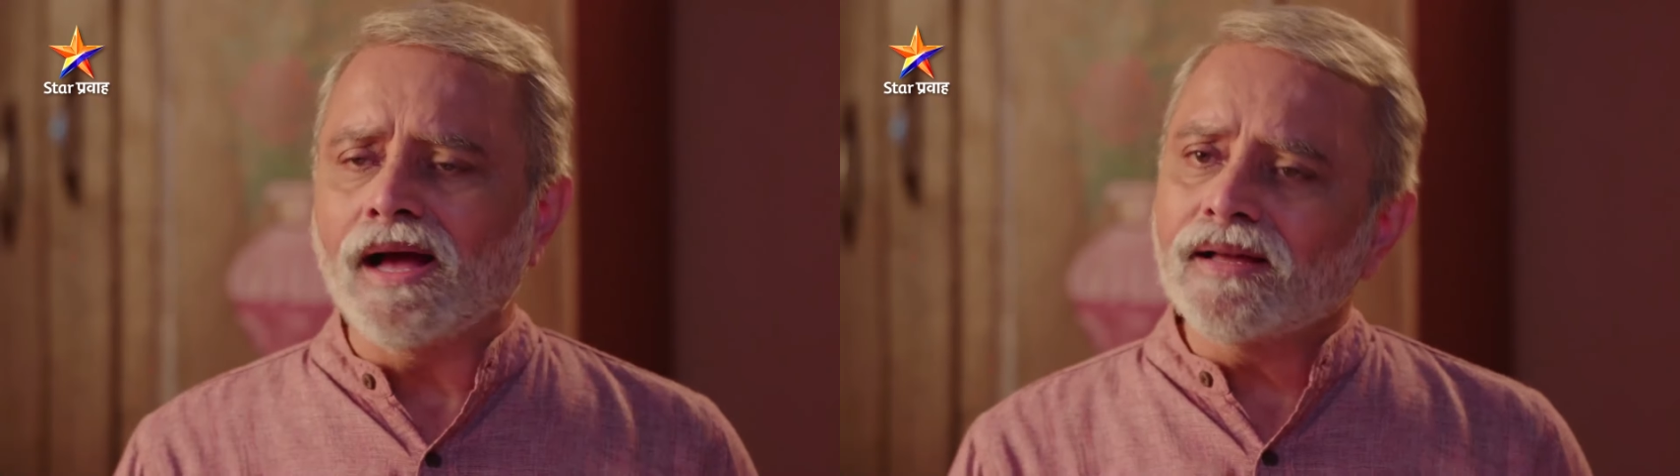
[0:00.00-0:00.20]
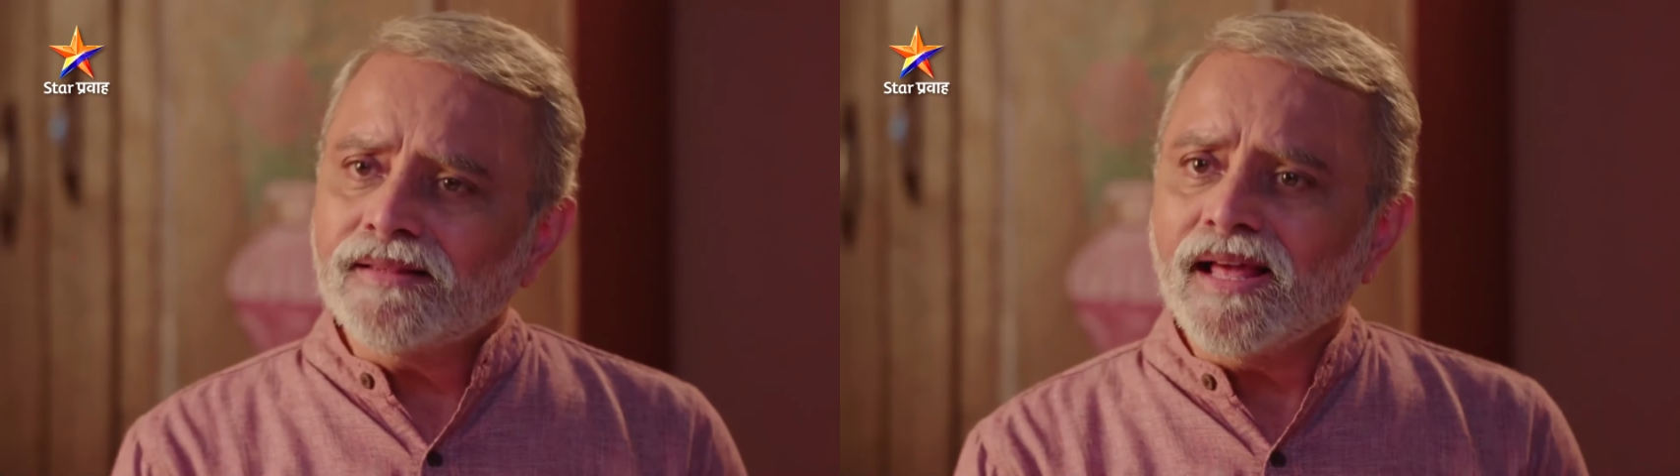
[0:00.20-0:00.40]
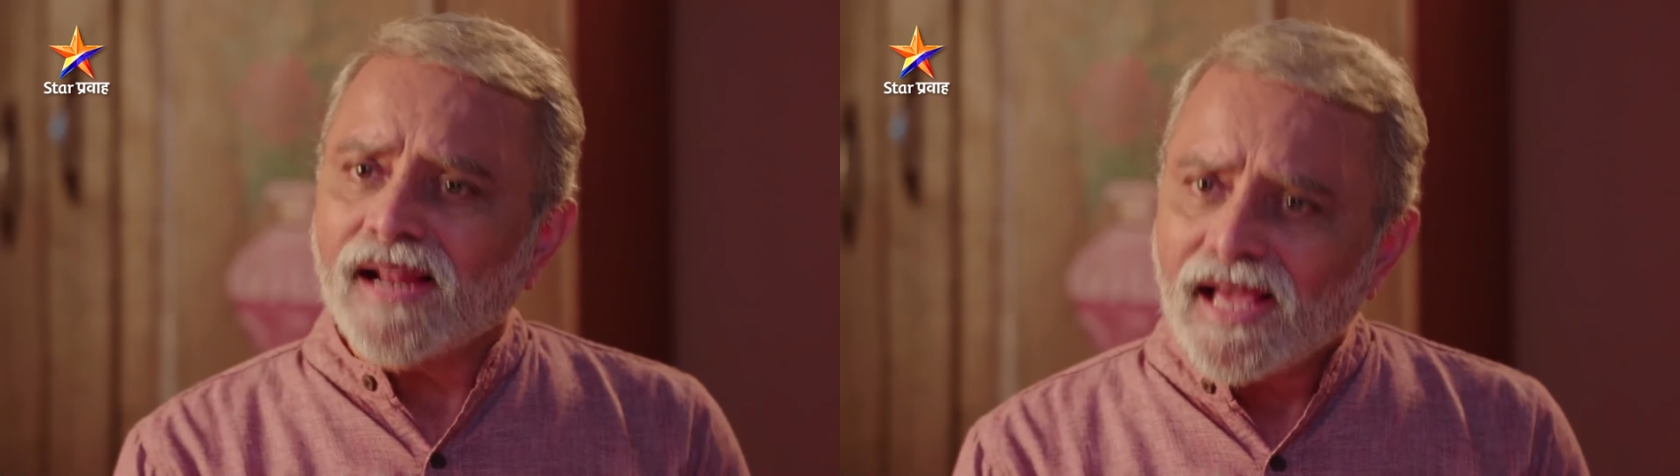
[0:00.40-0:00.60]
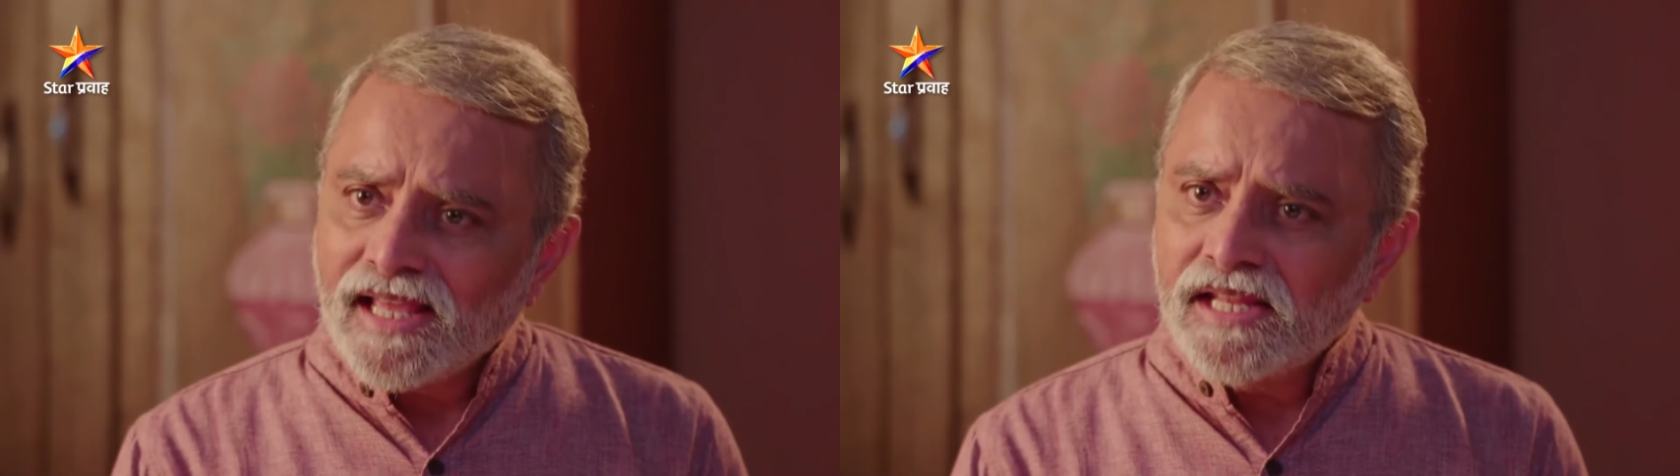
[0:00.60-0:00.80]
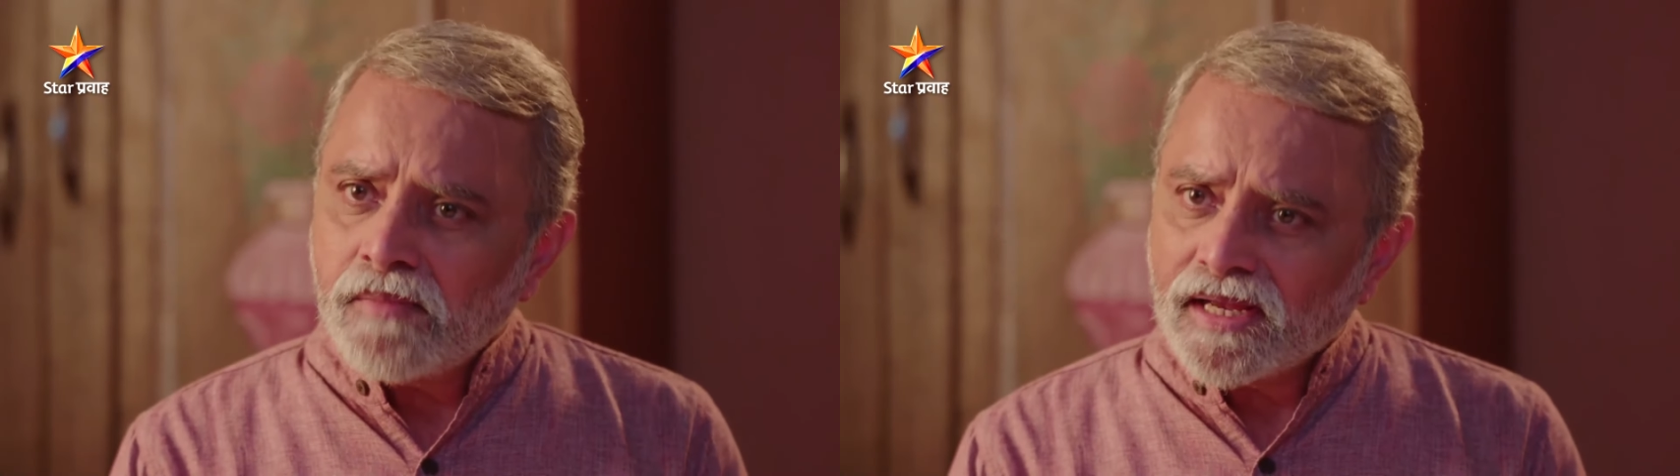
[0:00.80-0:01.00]
अगर त्या
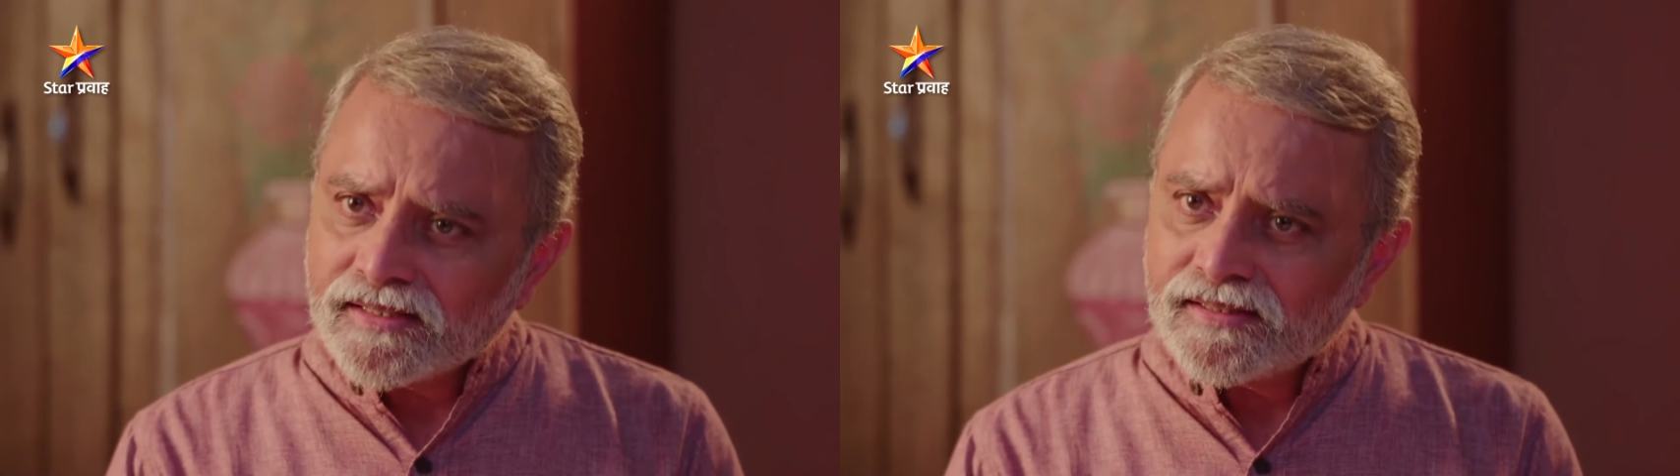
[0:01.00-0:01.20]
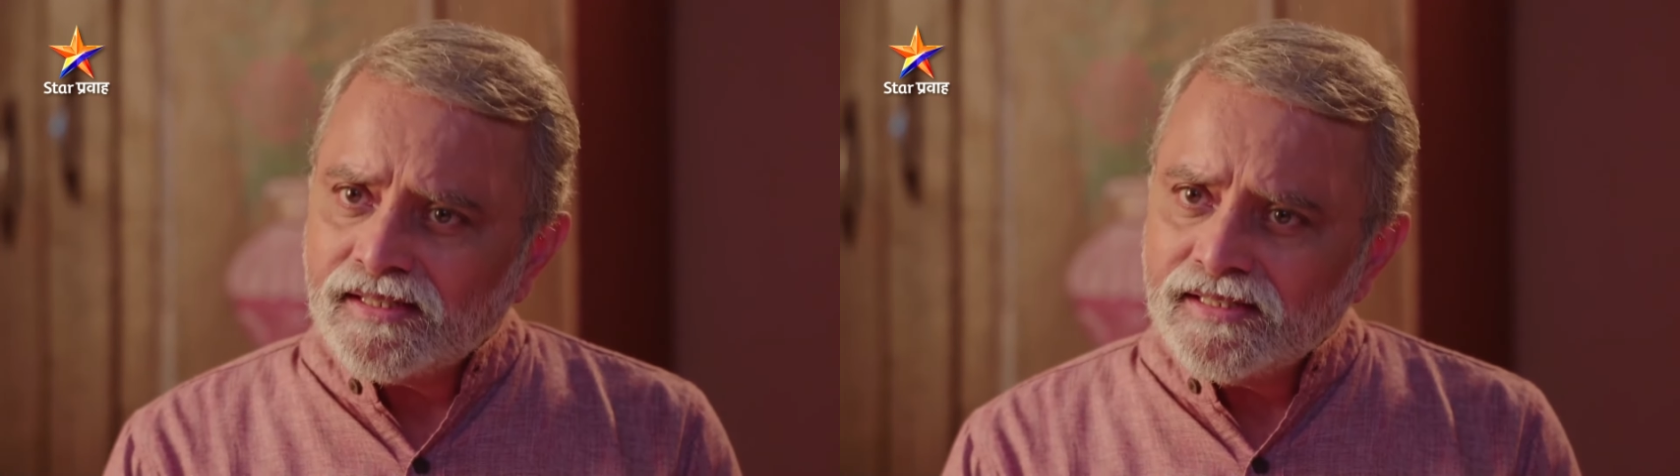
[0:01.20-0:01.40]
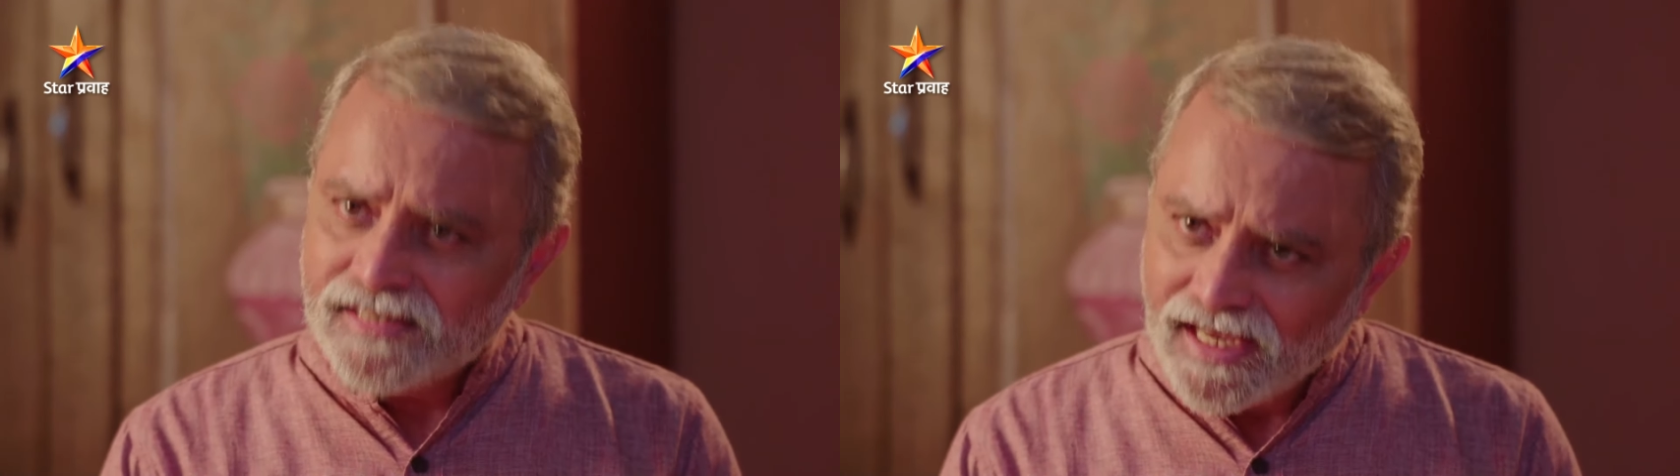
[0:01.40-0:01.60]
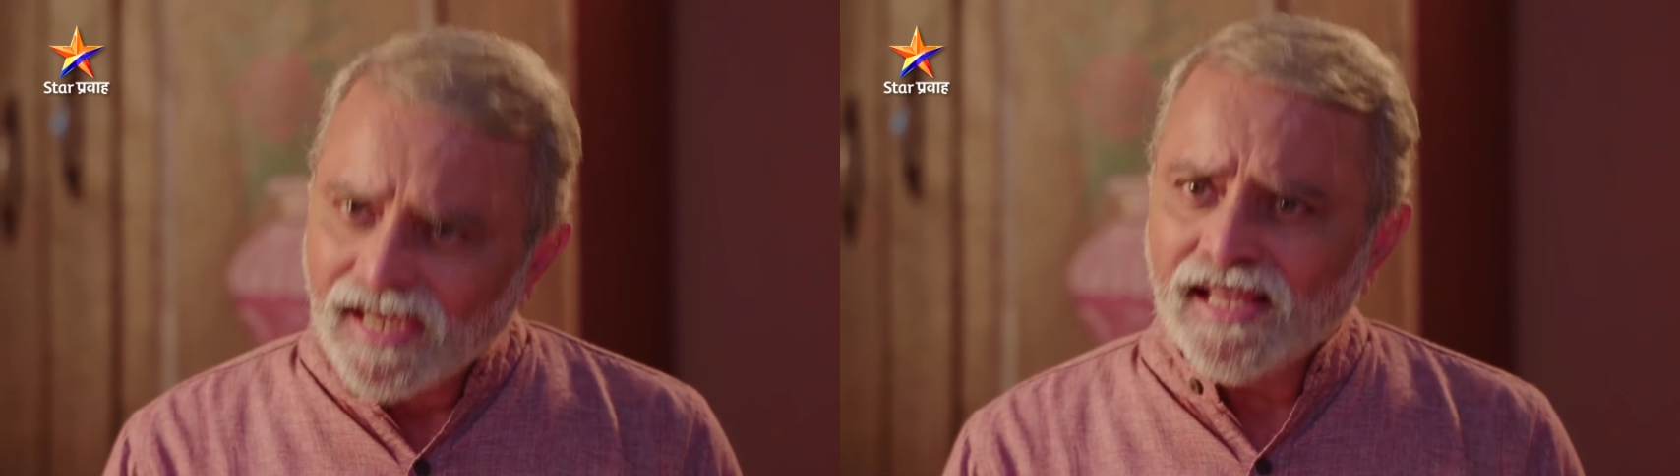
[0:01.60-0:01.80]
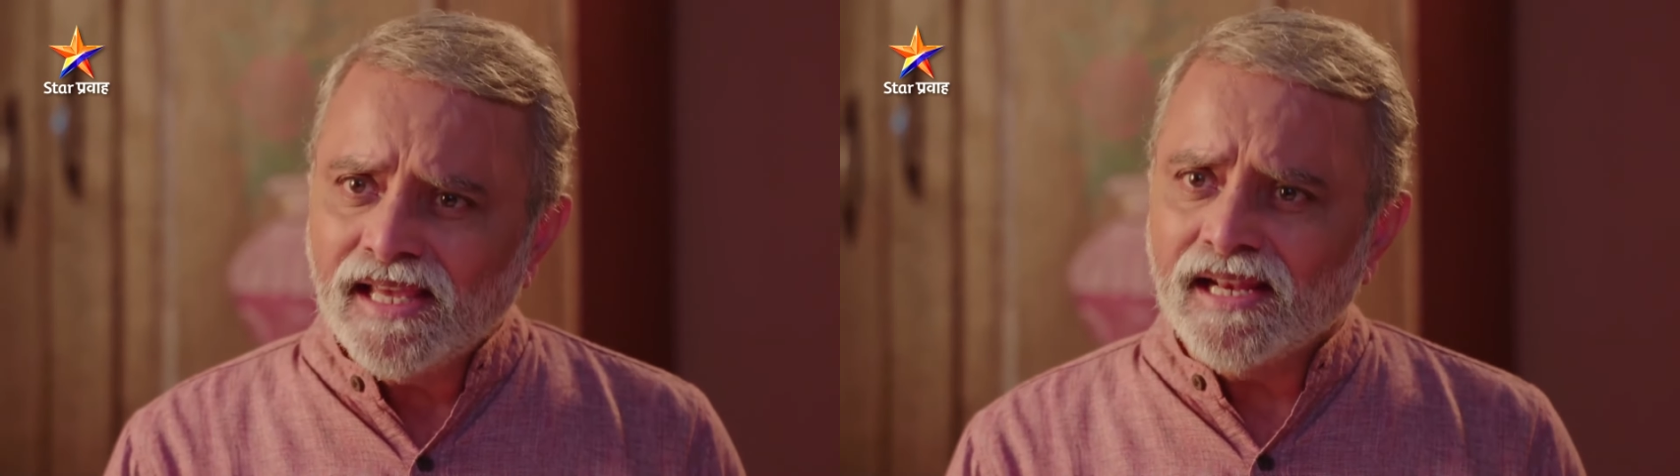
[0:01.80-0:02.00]
रायाने माझ्यासाठी जे
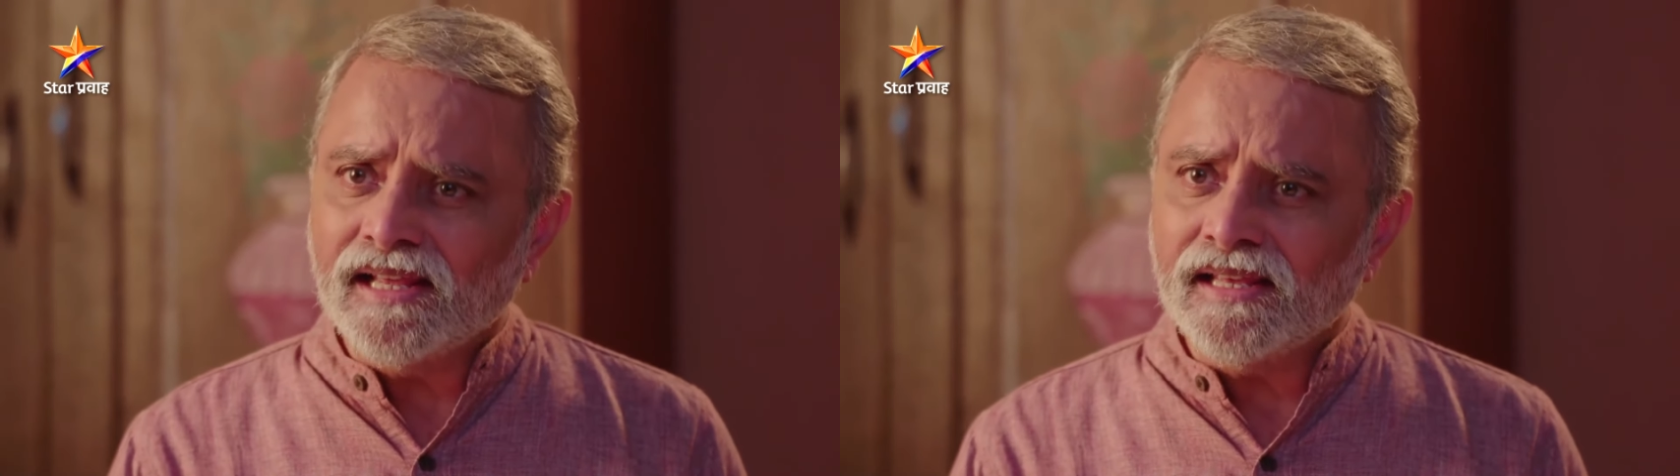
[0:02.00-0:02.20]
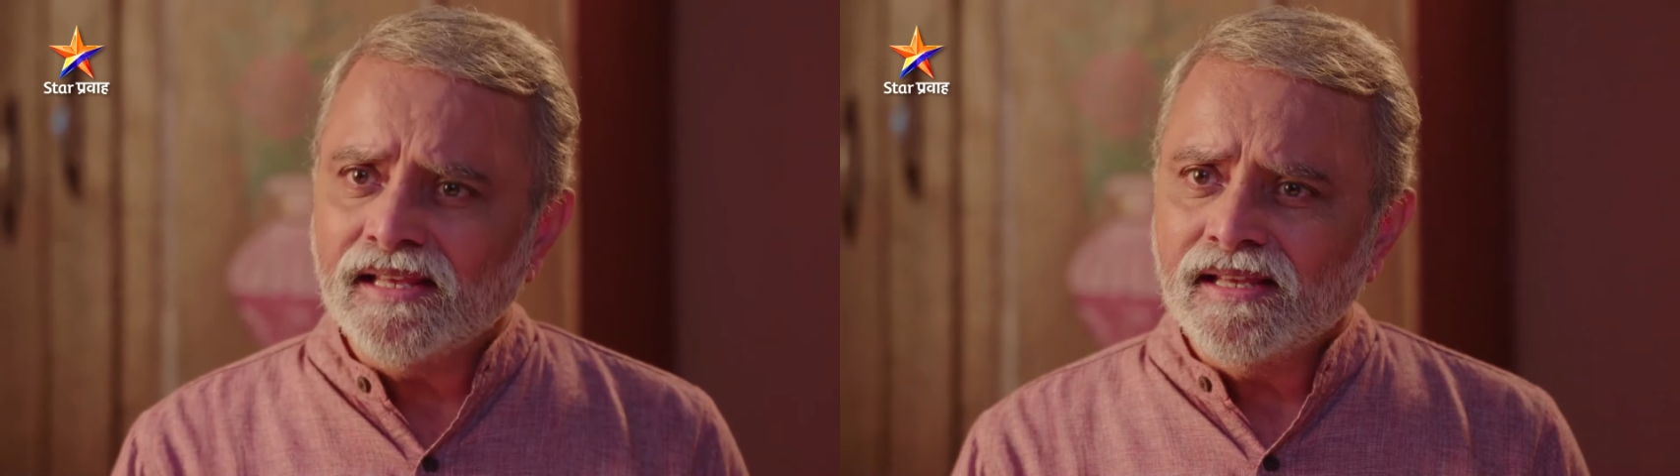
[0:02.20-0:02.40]
काही केलंय